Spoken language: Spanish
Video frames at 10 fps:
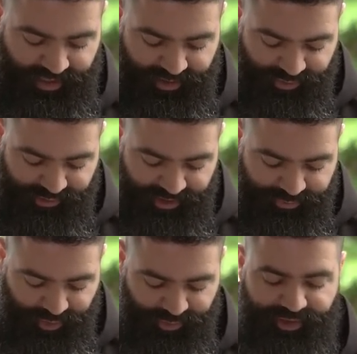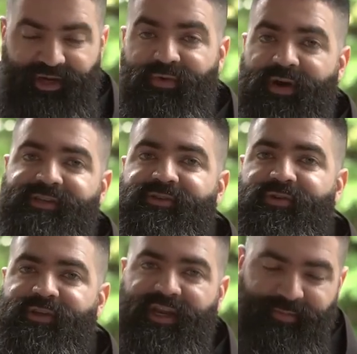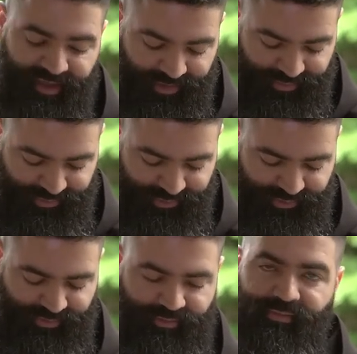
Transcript: y nos libró de nuestros enemigos,